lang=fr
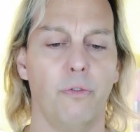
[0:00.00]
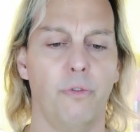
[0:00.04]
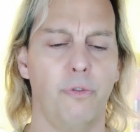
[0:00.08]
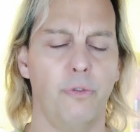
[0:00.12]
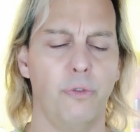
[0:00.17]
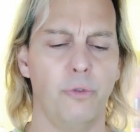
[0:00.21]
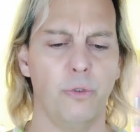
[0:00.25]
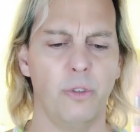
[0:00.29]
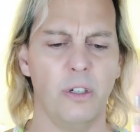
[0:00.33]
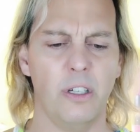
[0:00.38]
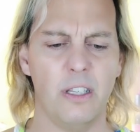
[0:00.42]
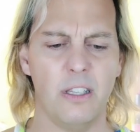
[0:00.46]

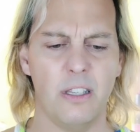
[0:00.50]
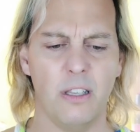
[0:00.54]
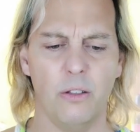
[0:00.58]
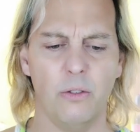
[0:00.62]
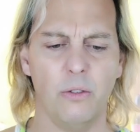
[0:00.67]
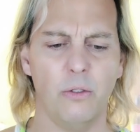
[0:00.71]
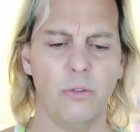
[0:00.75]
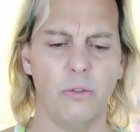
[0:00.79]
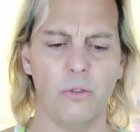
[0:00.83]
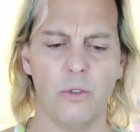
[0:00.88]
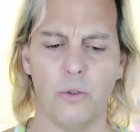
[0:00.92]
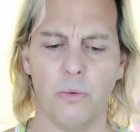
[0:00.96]
fluorescents.
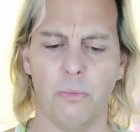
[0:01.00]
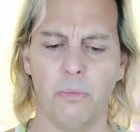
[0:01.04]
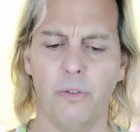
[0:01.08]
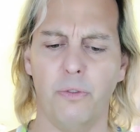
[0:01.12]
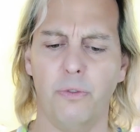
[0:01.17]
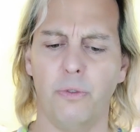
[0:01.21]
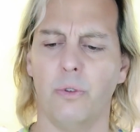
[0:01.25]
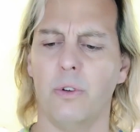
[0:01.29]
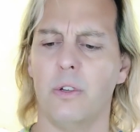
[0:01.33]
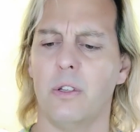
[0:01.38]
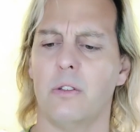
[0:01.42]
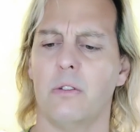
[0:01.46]
Non, non, ils sont pas
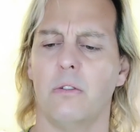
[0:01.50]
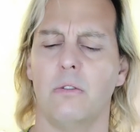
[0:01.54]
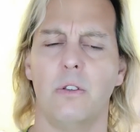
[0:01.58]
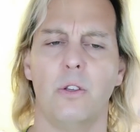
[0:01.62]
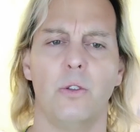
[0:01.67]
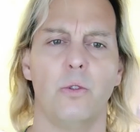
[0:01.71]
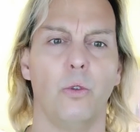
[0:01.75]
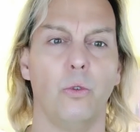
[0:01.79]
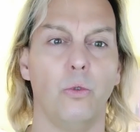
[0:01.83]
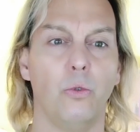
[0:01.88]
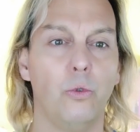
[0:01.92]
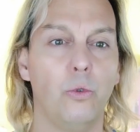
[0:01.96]
fluorescents. Ils
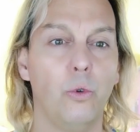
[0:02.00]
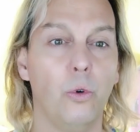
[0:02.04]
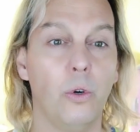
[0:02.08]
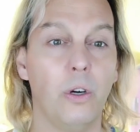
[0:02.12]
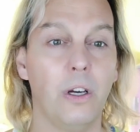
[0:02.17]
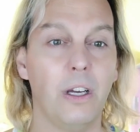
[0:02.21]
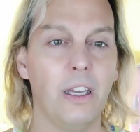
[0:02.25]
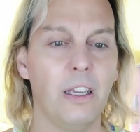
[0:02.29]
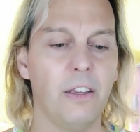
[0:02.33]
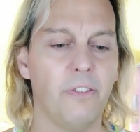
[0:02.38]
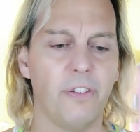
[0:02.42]
sont dorés.